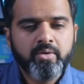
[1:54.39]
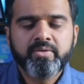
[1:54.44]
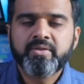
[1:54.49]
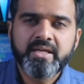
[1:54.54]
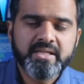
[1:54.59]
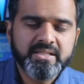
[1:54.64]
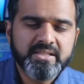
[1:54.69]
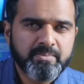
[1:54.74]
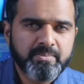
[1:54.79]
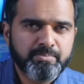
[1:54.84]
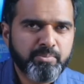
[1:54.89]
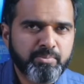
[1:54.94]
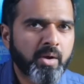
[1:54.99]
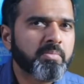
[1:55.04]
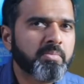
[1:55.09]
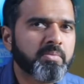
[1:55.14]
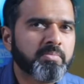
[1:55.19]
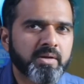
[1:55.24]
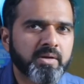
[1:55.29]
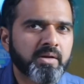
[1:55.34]
देर इज़ अ
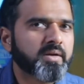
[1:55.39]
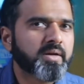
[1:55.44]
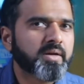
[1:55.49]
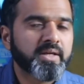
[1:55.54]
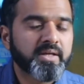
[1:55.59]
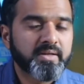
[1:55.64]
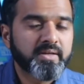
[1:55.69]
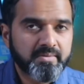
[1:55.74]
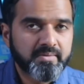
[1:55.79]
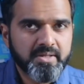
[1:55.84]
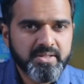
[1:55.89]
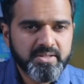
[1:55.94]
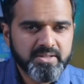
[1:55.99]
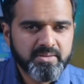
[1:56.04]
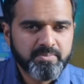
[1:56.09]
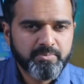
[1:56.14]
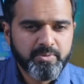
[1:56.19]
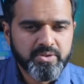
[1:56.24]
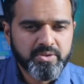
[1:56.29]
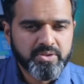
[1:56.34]
प्रॉबिलिटी एंड देर इज़
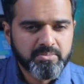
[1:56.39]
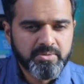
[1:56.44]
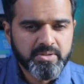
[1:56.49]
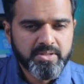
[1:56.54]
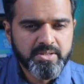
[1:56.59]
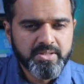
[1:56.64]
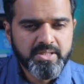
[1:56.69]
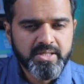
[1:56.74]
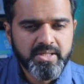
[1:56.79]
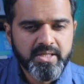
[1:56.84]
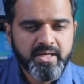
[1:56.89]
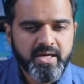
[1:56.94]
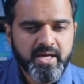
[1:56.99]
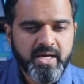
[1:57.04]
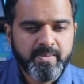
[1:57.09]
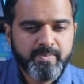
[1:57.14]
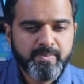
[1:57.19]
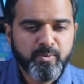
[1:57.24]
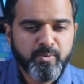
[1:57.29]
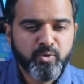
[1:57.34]
अ पॉसिबिलिटी कि
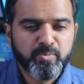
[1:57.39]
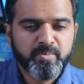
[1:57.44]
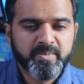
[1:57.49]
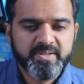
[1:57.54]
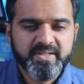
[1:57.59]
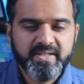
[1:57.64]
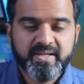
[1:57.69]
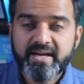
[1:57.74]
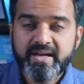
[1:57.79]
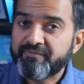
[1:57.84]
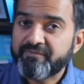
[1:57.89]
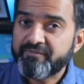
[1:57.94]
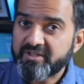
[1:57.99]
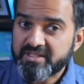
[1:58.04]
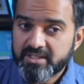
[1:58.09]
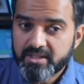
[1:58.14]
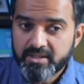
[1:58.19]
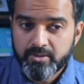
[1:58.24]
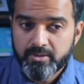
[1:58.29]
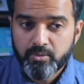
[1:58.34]
आप लोगों में से काफ़ी
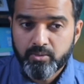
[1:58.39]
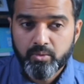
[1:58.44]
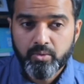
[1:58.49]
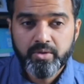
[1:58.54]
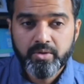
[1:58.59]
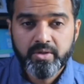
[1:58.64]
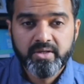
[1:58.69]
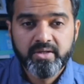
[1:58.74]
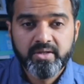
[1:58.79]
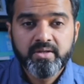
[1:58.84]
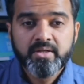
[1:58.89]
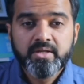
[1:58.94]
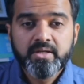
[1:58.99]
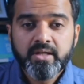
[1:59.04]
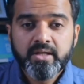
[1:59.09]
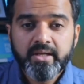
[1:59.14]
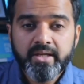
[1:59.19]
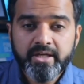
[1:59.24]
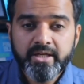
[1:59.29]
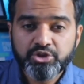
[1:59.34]
सारे लोगों ने
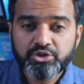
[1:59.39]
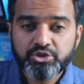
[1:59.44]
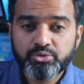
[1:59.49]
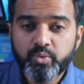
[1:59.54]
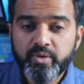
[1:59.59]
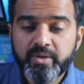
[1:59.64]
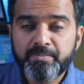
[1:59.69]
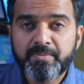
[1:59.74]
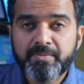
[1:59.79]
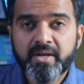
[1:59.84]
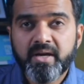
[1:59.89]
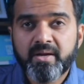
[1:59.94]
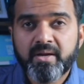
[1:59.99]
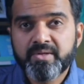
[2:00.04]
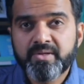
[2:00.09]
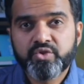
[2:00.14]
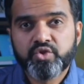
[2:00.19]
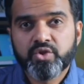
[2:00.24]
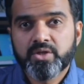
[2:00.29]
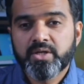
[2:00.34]
लक्षद्वीप
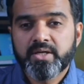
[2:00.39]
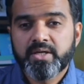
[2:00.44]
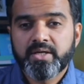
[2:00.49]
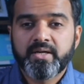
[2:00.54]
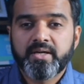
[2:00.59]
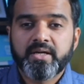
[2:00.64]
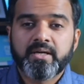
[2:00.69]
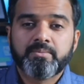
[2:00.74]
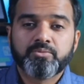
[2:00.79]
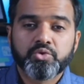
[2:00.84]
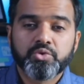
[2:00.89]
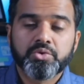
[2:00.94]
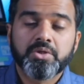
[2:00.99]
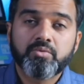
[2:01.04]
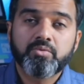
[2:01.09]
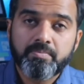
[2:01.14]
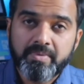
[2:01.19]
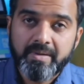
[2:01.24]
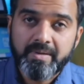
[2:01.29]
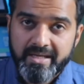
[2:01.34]
नामी इस जगह का नाम जो है
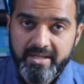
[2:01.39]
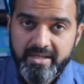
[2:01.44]
वो पहली